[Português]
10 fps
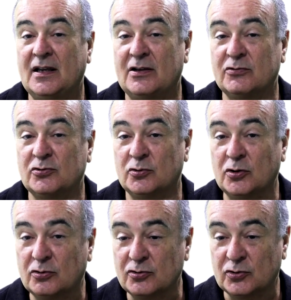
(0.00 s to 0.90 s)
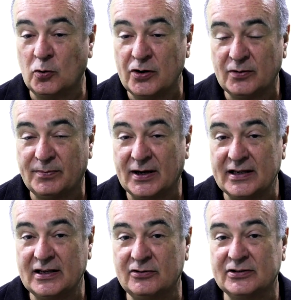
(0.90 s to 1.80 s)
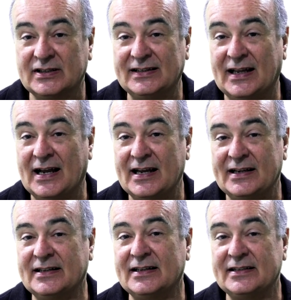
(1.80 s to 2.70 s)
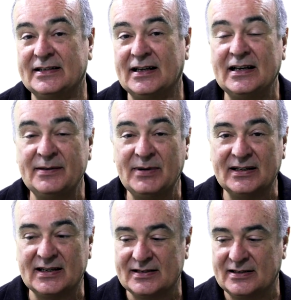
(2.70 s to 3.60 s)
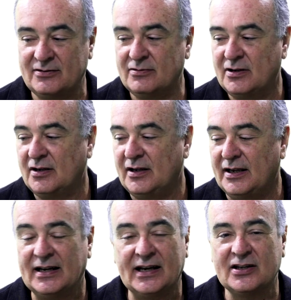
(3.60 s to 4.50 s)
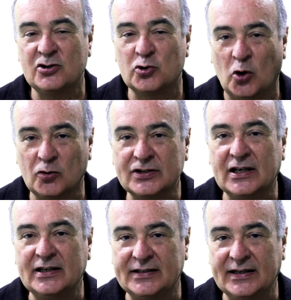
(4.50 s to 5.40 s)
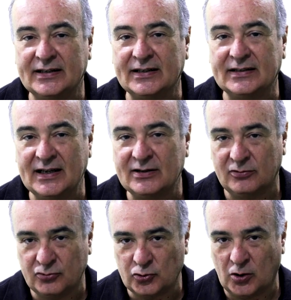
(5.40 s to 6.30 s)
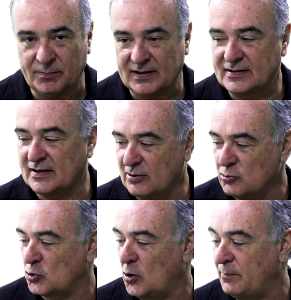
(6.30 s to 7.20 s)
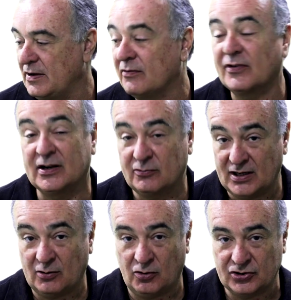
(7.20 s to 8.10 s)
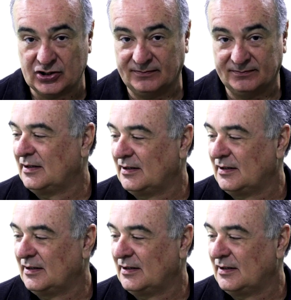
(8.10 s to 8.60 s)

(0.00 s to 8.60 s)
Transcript: E os outros 8 aparelhos na área de alimentação e na área de jogos que ele tem dentro do shopping. Isso aqui é um shopping em Franco da Rocha.